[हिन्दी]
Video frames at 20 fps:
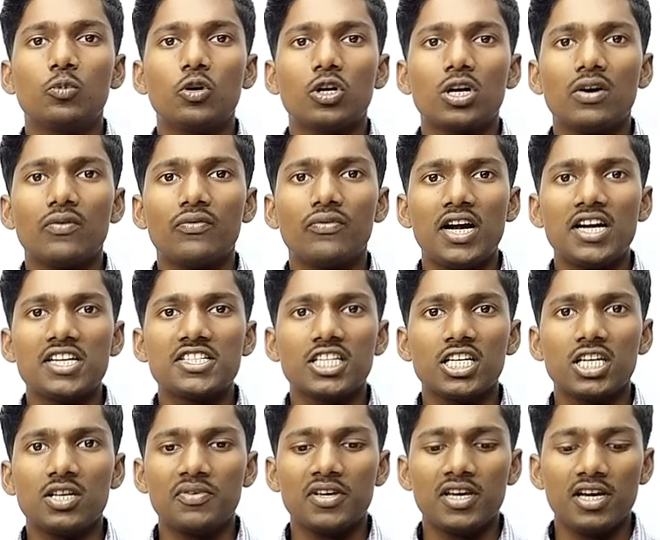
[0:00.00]
बोनाफाइड
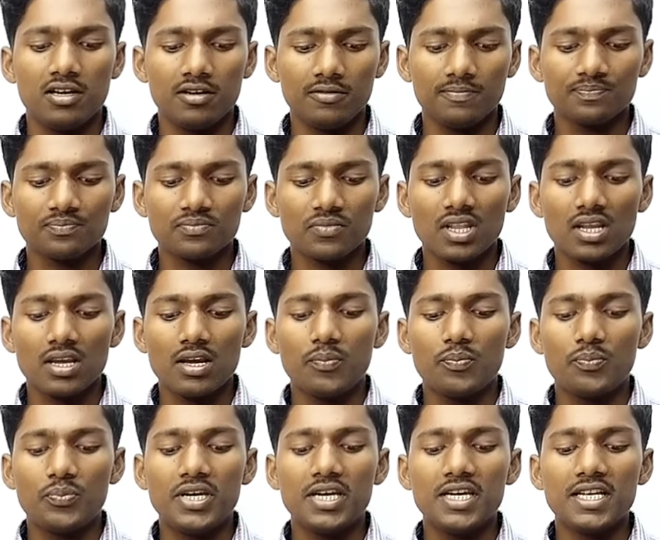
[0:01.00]
सर्टिफिकेट
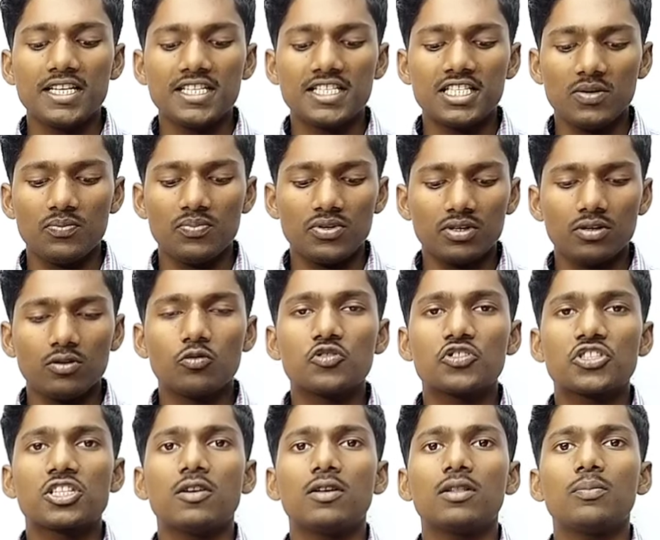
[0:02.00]
फी रिसिप्ट
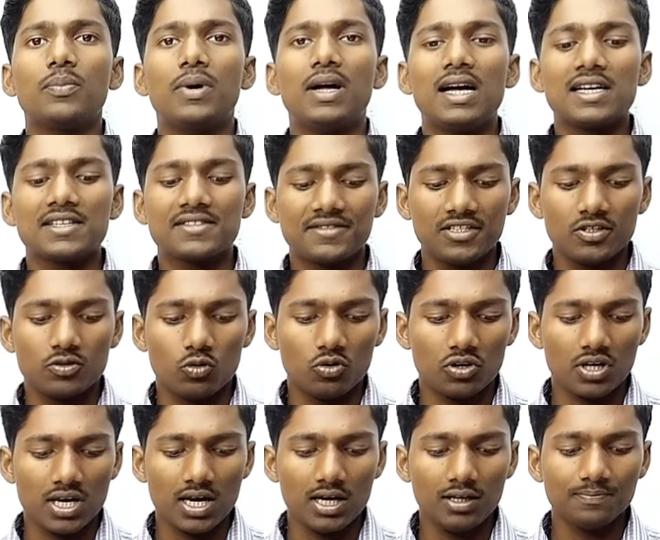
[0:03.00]
उसके बाद मार्कशीट हो
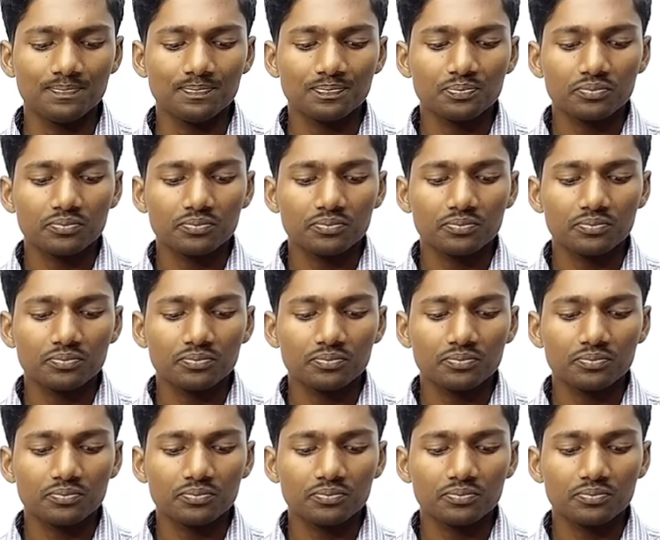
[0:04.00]
गया